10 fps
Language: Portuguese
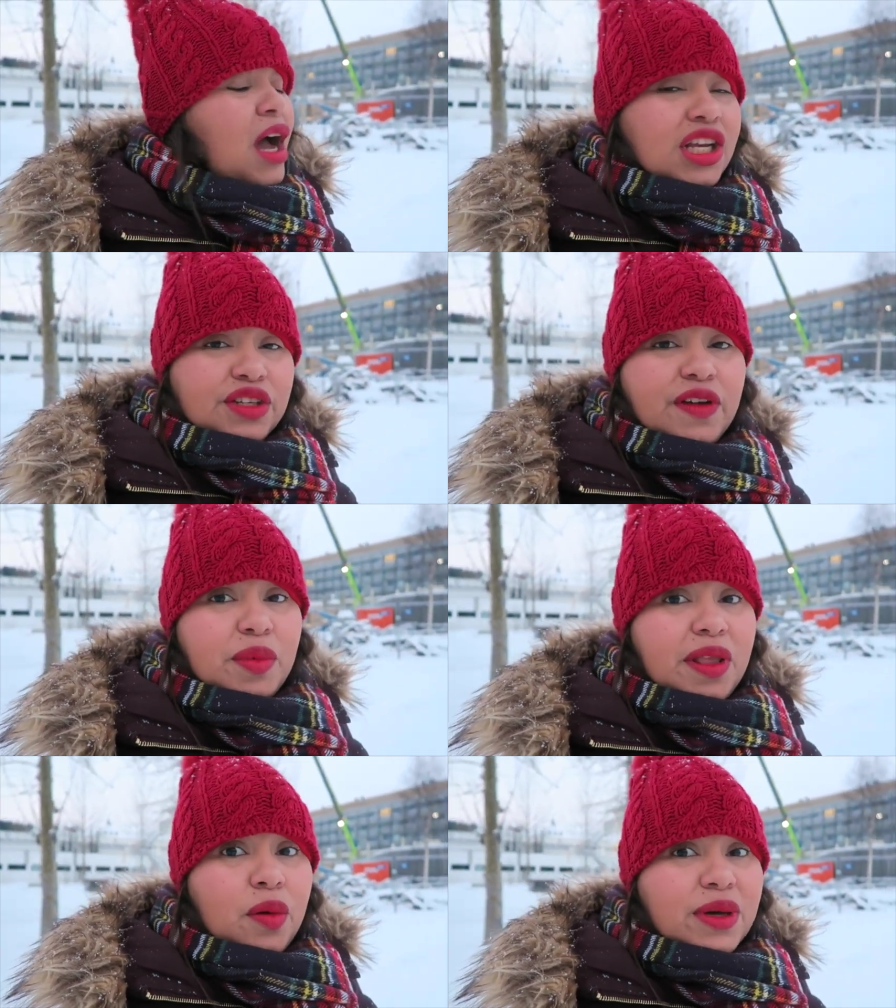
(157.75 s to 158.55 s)
Acho que vai
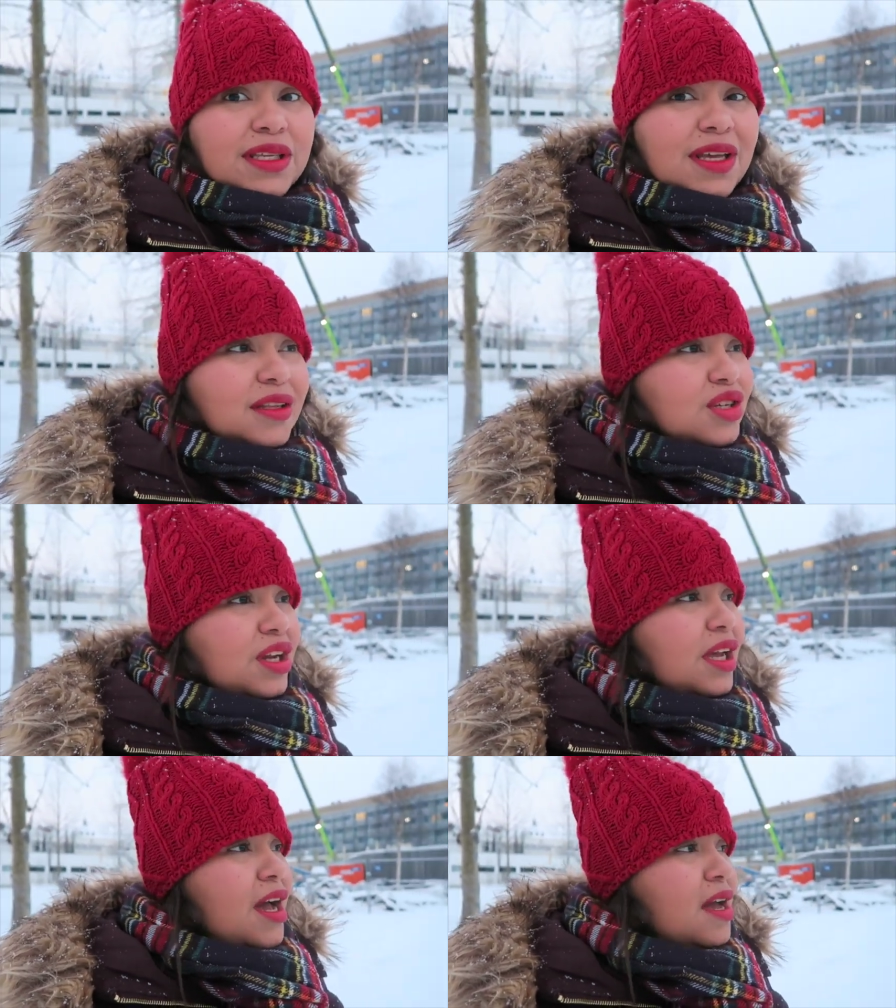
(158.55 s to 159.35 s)
me dar umas cenas
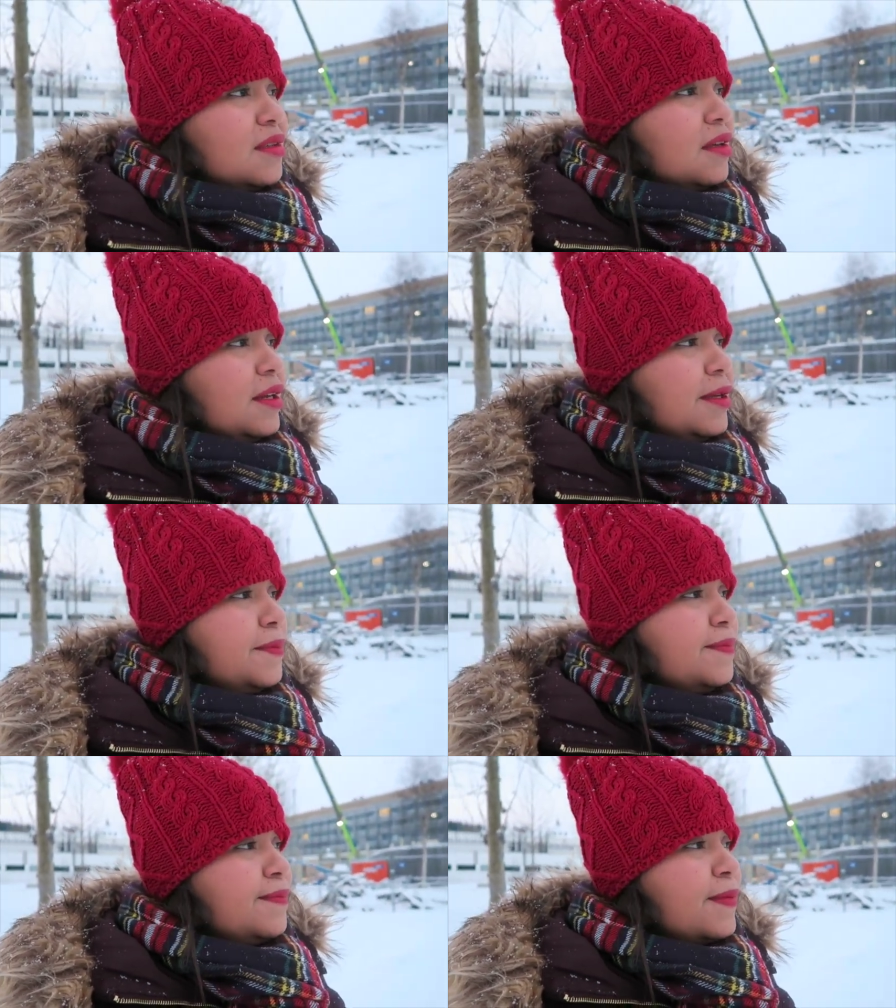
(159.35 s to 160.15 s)
legais ali.
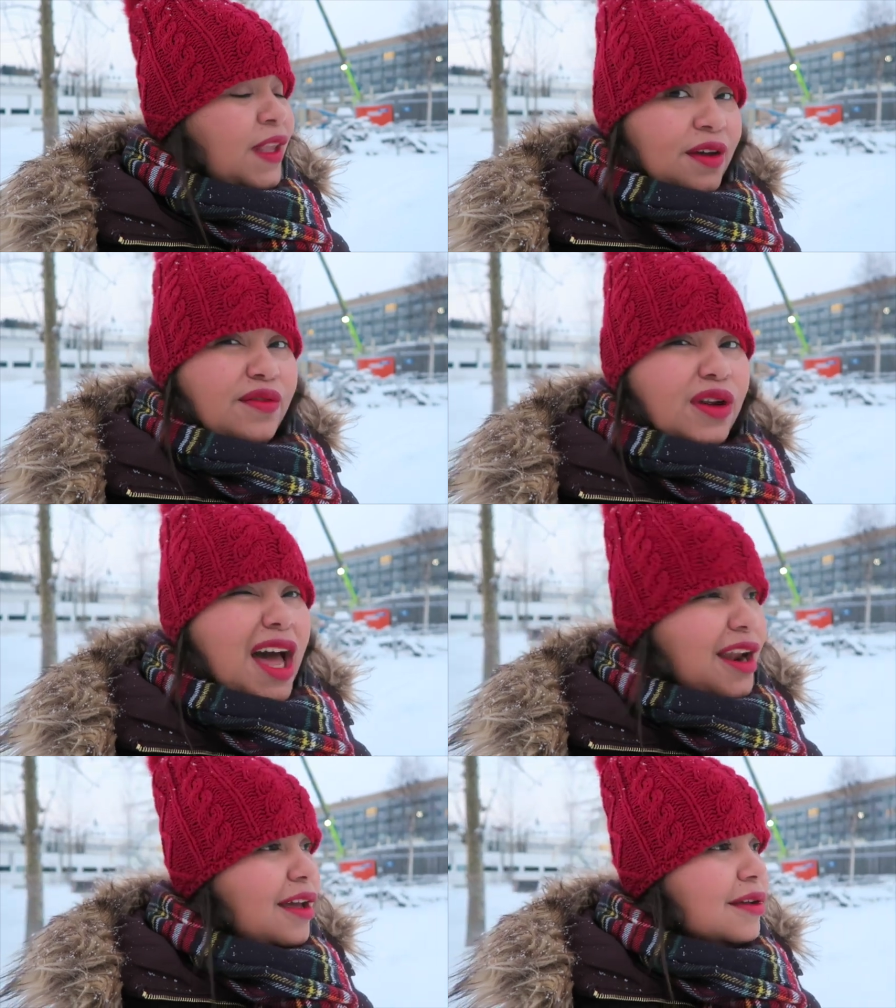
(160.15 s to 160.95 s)
Eu vou
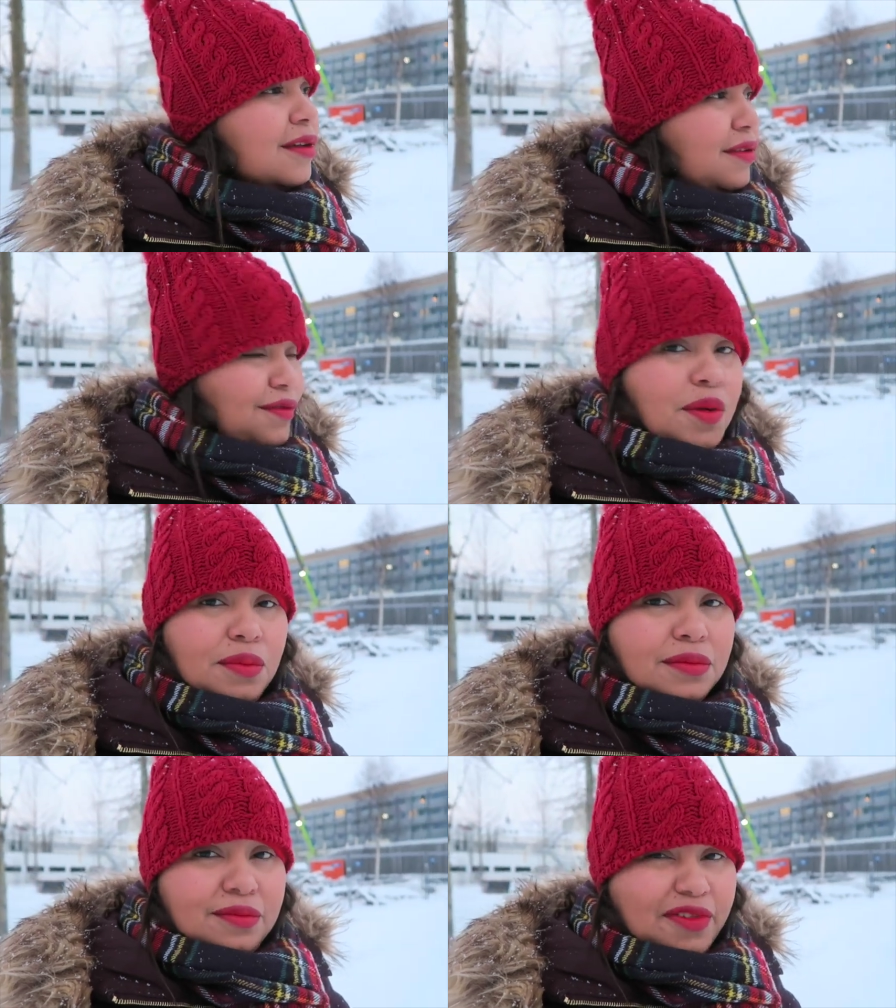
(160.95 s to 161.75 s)
lá, né?
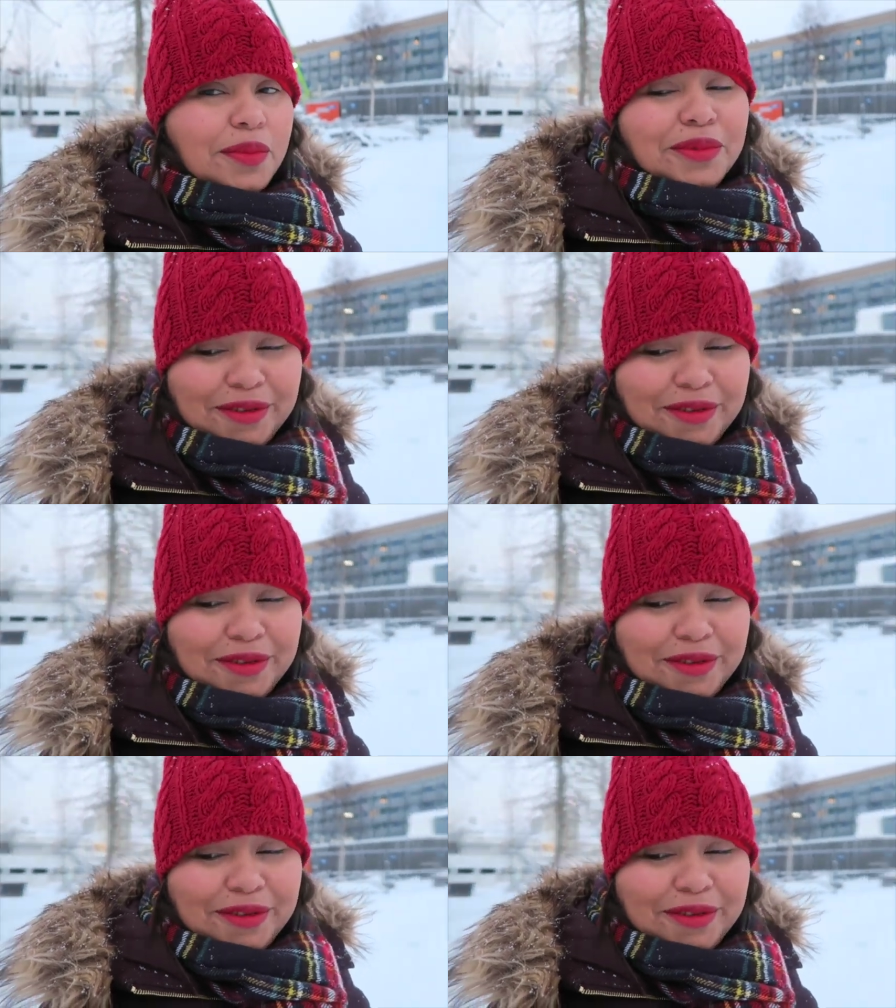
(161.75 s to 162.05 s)
Vamos? Vamos.